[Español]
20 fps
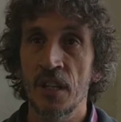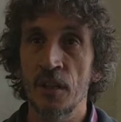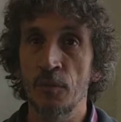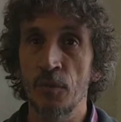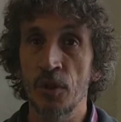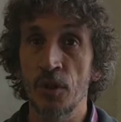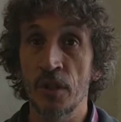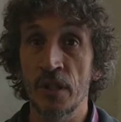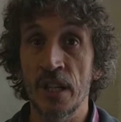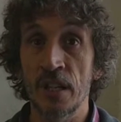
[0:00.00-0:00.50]

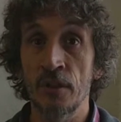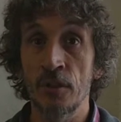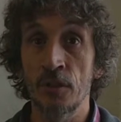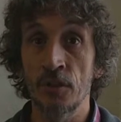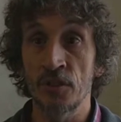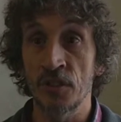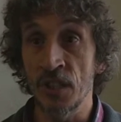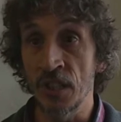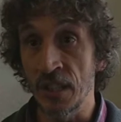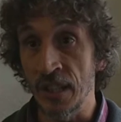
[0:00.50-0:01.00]
hemos logrado
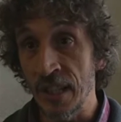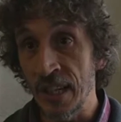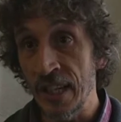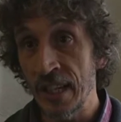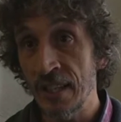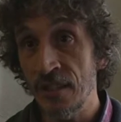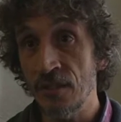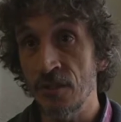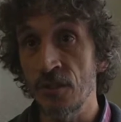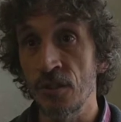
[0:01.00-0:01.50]
los
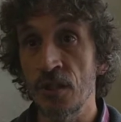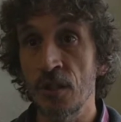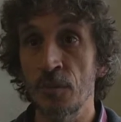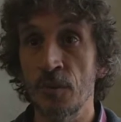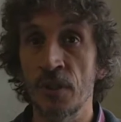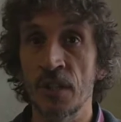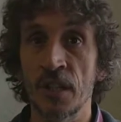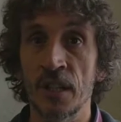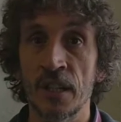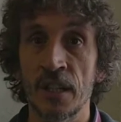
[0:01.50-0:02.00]
ingresos,
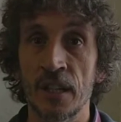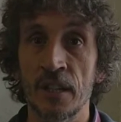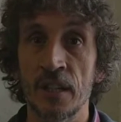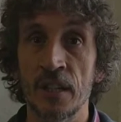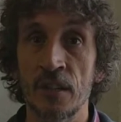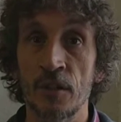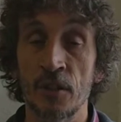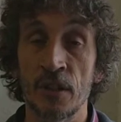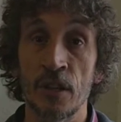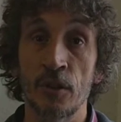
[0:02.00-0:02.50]
hemos
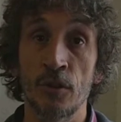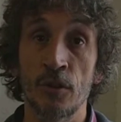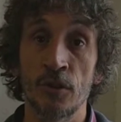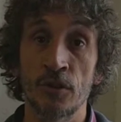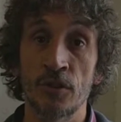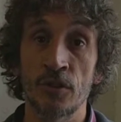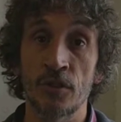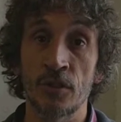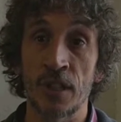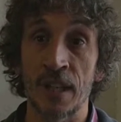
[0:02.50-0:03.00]
logrado
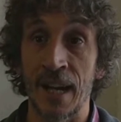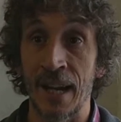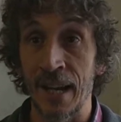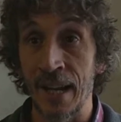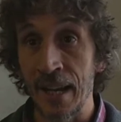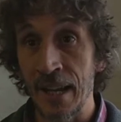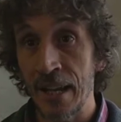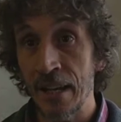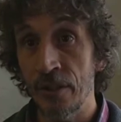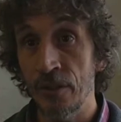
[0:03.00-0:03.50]
los
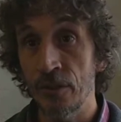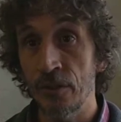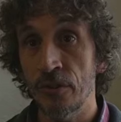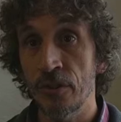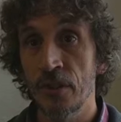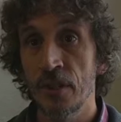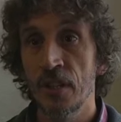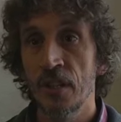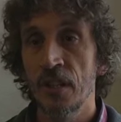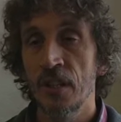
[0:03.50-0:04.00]
traslados,